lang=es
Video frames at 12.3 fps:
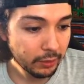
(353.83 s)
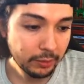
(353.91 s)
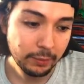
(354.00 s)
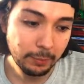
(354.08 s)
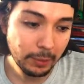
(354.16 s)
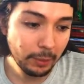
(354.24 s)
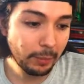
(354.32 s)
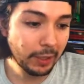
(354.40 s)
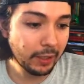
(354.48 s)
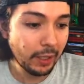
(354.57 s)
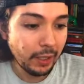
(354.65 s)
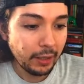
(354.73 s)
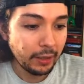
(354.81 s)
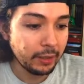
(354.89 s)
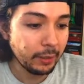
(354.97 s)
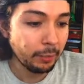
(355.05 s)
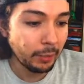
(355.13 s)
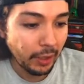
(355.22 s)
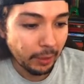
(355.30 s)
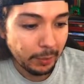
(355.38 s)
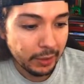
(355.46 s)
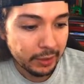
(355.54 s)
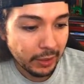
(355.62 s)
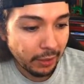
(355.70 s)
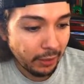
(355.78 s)
me lo marca que es de tipo ilegal. Me
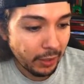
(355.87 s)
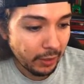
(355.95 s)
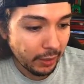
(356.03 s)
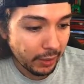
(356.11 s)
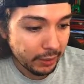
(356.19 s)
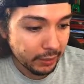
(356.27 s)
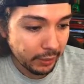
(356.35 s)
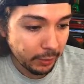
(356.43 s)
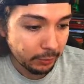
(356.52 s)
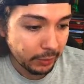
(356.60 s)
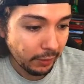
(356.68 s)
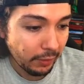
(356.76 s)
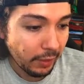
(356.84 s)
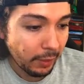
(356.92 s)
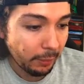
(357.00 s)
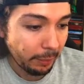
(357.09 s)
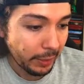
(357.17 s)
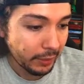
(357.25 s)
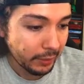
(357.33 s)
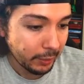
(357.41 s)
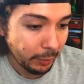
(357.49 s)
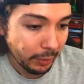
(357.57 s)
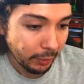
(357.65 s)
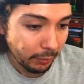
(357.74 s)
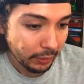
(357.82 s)
dice la Val es inobtenible para el
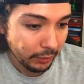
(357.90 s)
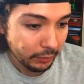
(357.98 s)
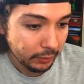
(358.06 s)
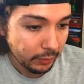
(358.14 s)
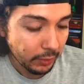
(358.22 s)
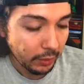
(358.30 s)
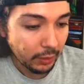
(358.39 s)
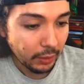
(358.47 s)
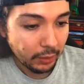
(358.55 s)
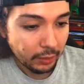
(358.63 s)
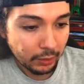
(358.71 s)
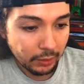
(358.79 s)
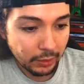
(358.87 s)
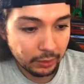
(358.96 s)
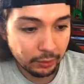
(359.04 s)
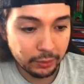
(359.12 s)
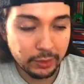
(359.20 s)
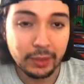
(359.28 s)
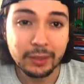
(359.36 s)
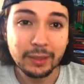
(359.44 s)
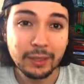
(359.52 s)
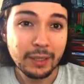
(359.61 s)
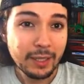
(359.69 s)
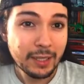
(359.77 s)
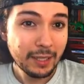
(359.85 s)
tipo de encuentro. Entonces,
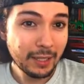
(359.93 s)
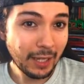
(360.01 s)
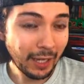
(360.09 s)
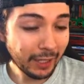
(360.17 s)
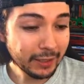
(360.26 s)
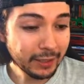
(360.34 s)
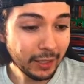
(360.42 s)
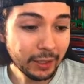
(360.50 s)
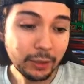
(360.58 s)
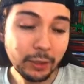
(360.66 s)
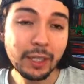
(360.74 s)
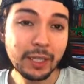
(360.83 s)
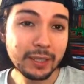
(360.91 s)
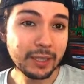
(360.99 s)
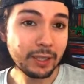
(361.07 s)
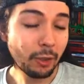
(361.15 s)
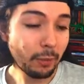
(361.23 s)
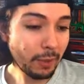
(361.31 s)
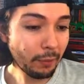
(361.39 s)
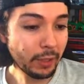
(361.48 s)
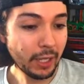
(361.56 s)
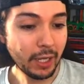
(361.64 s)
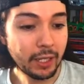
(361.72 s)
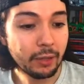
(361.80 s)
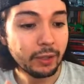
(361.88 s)
la gracia de esto es que si yo me voy
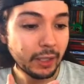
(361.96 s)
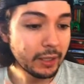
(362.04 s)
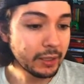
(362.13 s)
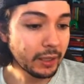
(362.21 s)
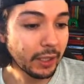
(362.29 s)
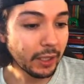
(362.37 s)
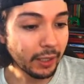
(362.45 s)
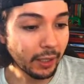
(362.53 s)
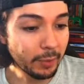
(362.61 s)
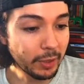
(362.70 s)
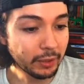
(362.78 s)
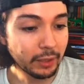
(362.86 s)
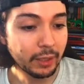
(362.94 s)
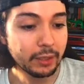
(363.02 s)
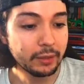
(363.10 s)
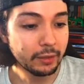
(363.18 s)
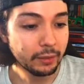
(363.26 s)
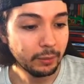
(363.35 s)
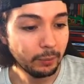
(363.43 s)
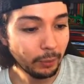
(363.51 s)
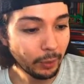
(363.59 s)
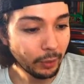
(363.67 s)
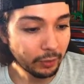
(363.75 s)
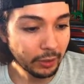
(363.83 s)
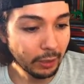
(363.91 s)
aquí donde dice herramientas,
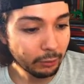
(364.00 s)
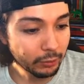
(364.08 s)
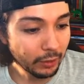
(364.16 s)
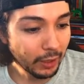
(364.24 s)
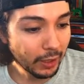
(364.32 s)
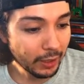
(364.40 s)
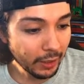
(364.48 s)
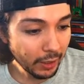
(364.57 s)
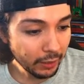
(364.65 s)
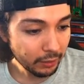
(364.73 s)
modo de autolegalidad,